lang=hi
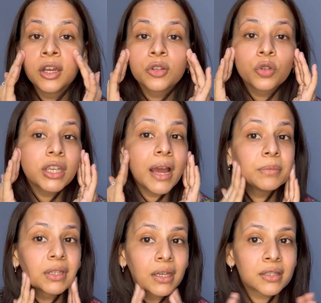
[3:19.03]
तो ये आप
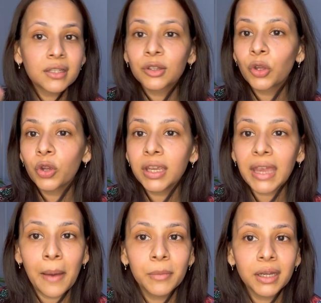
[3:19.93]
देख सकते हो ये
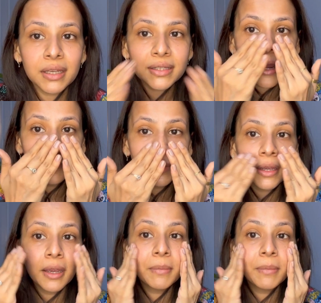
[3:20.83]
कैमरे के सामने है